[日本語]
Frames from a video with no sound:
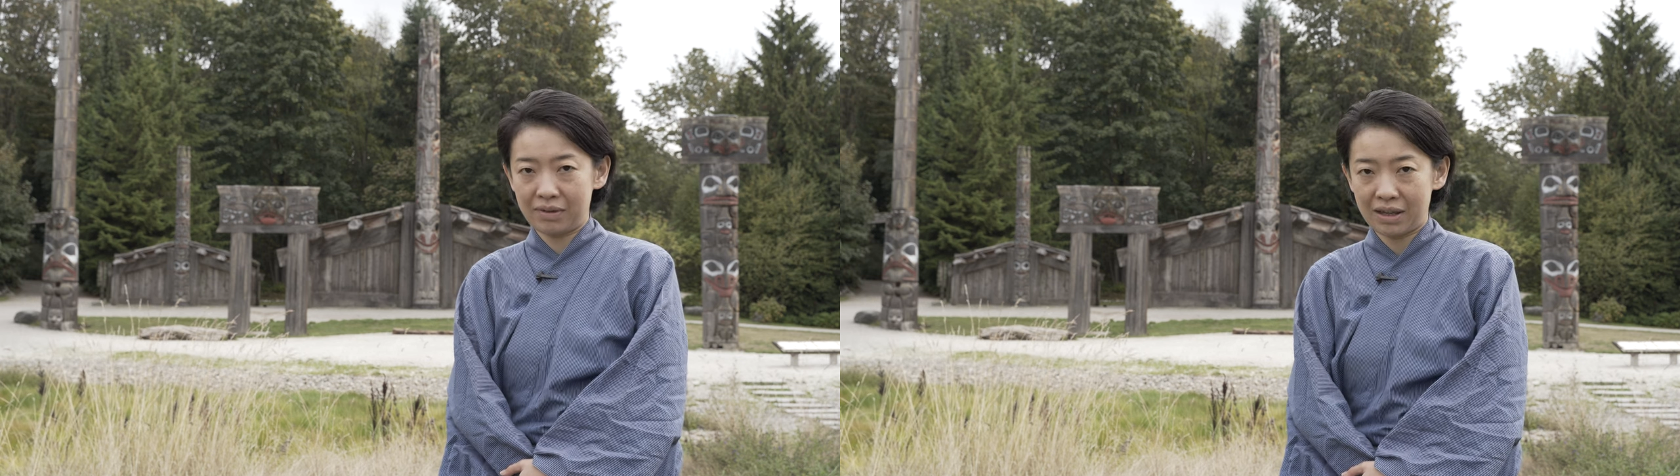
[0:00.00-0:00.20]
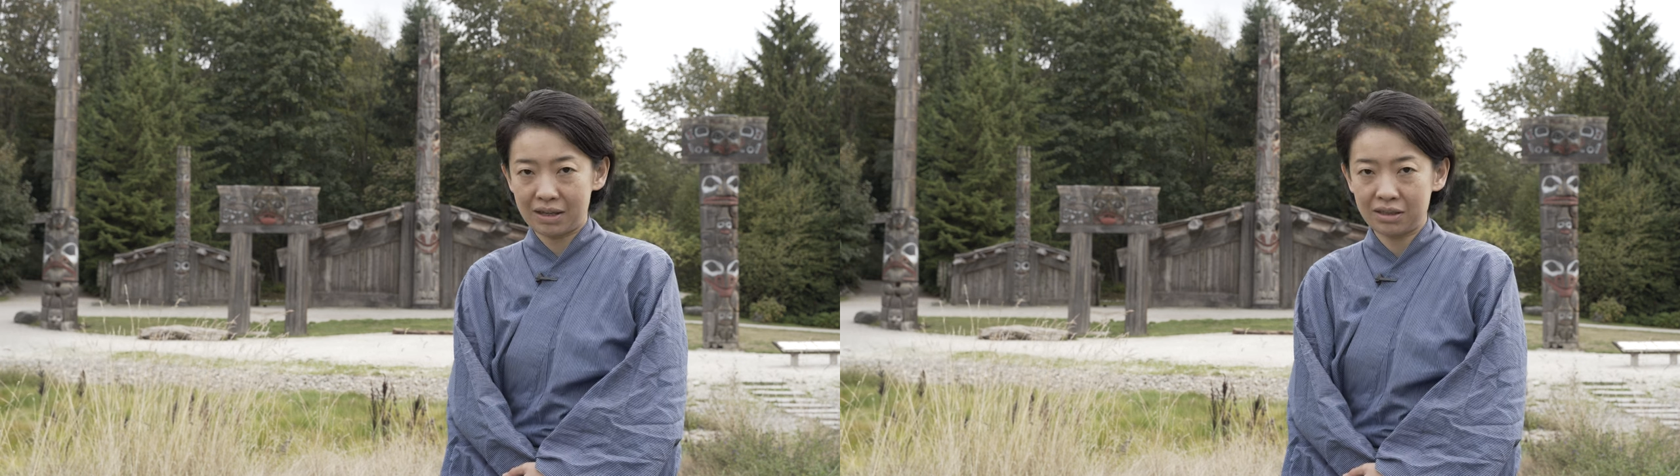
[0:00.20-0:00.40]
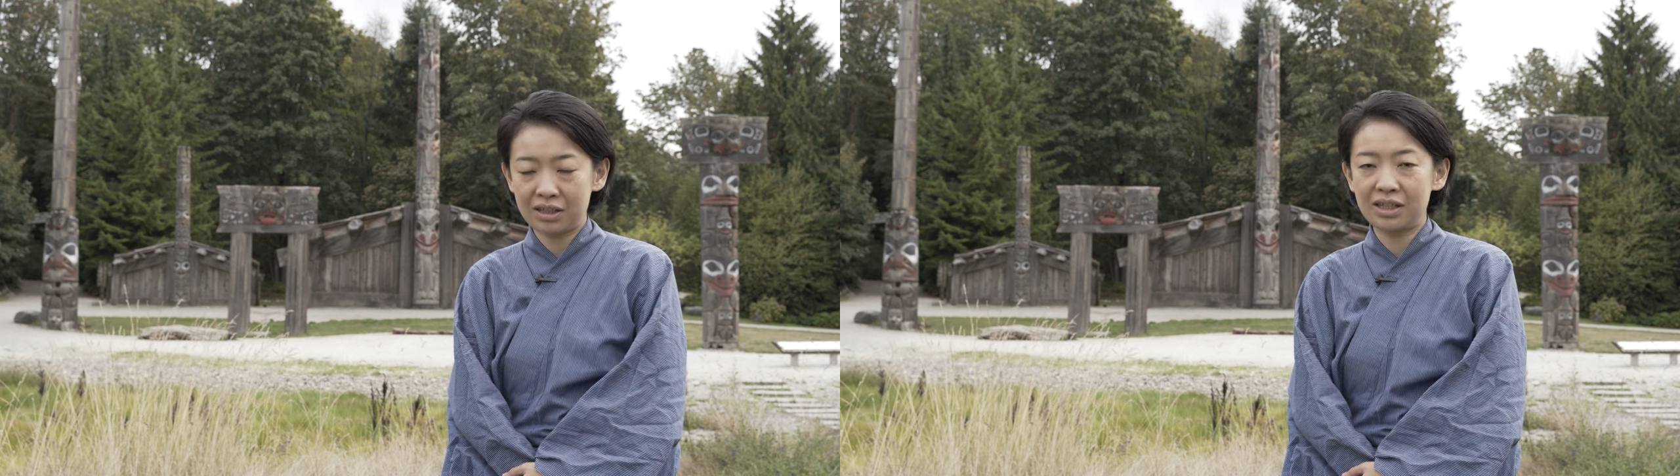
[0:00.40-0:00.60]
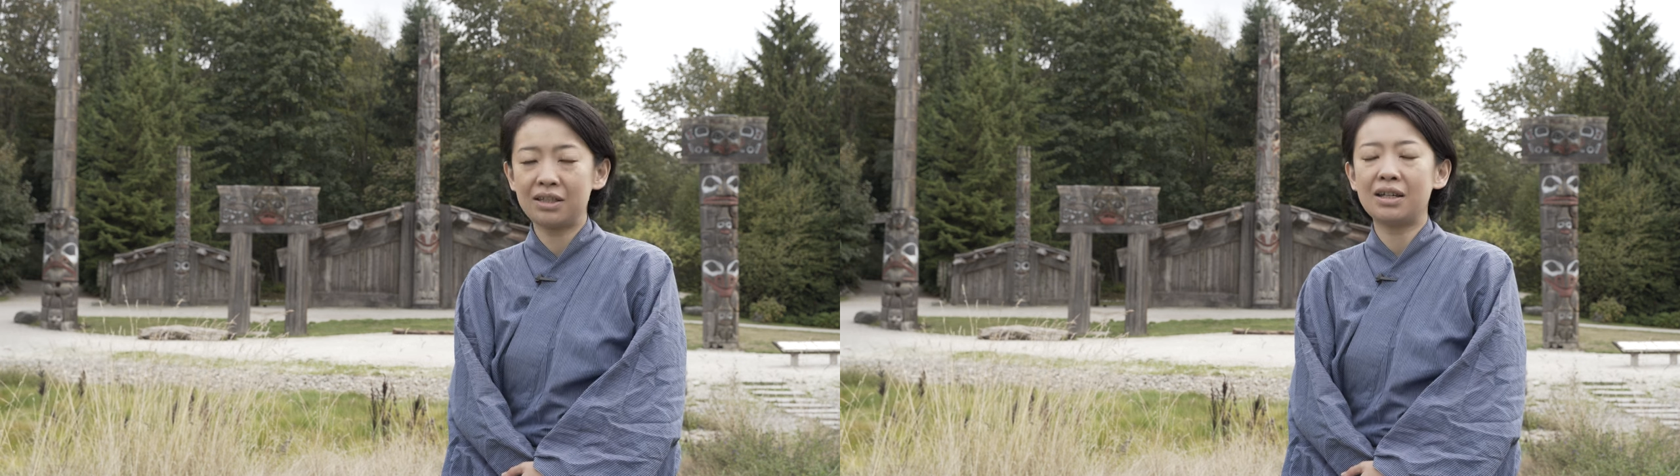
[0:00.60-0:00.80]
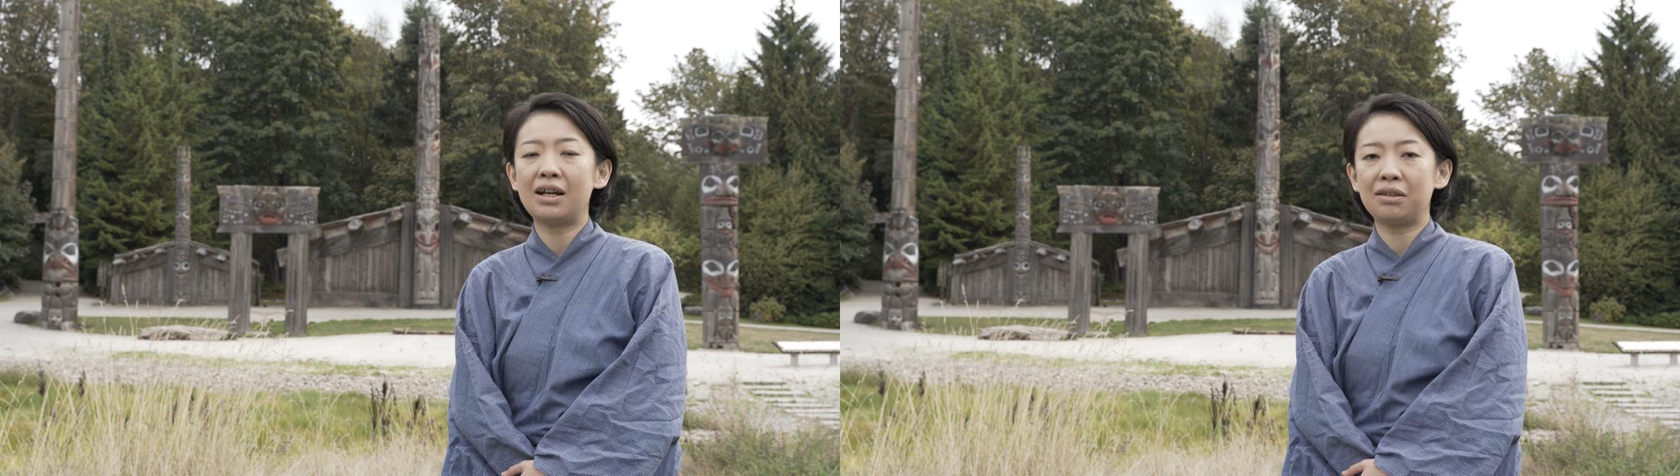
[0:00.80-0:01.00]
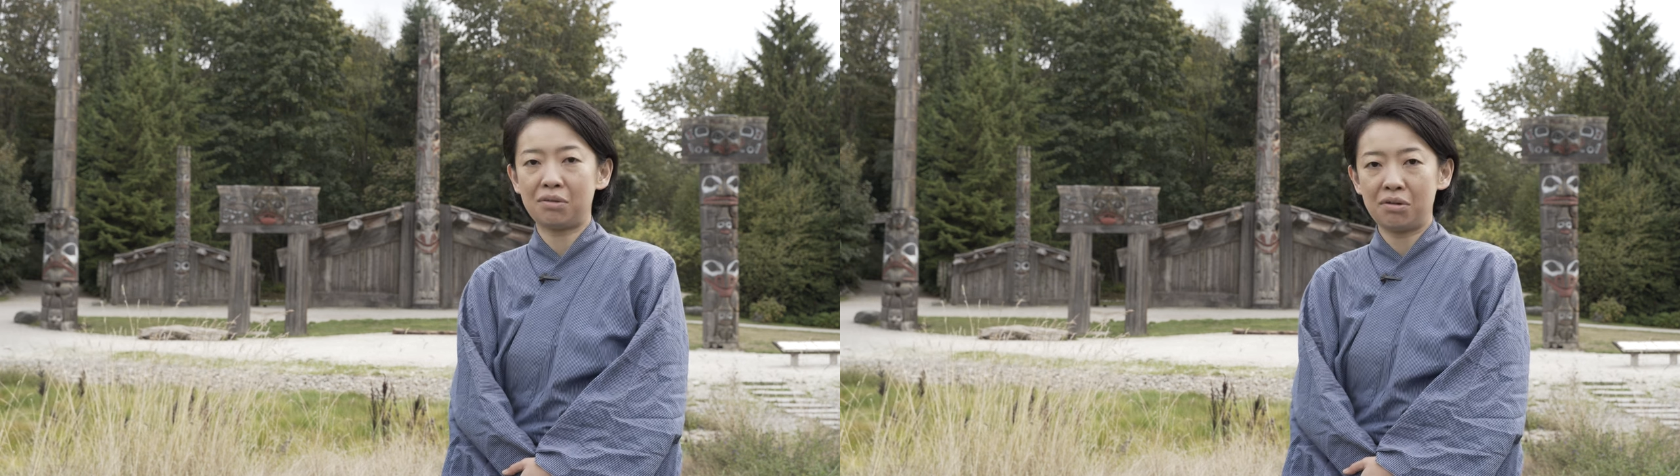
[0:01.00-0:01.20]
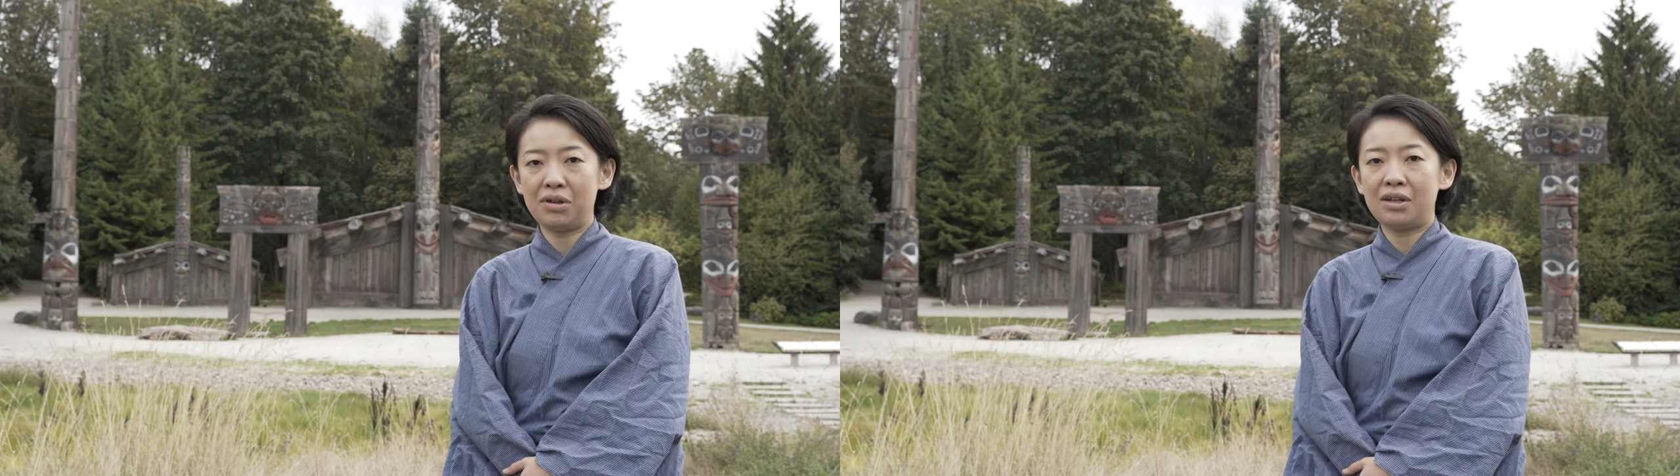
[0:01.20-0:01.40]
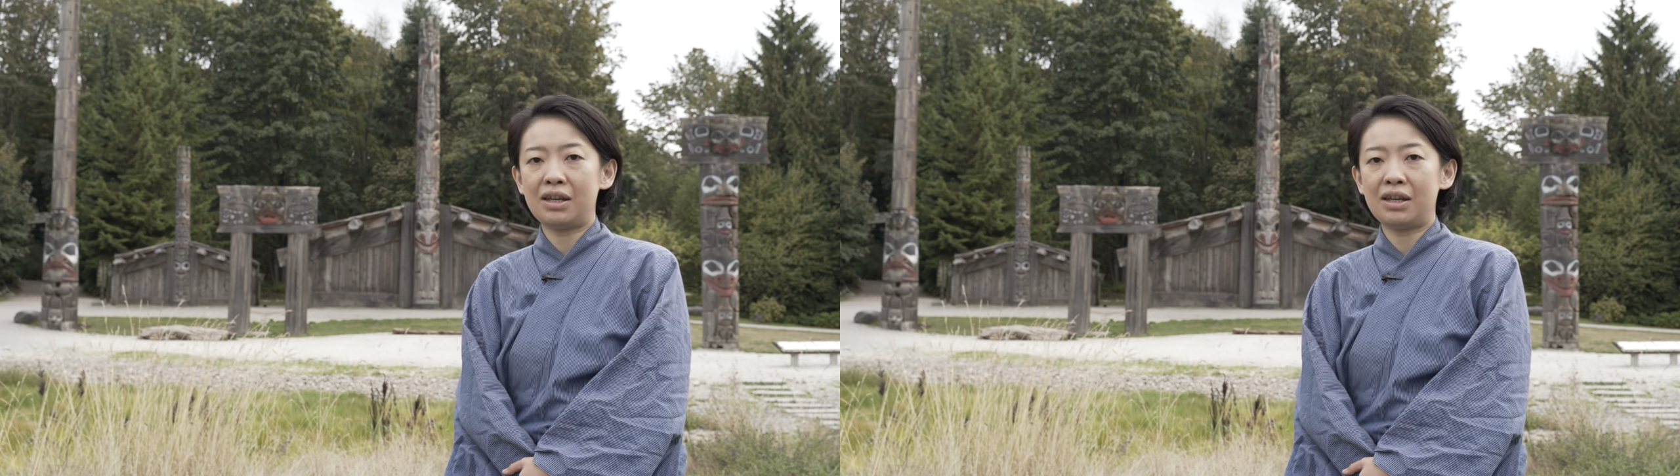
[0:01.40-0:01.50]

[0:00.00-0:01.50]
えー、死んだ後、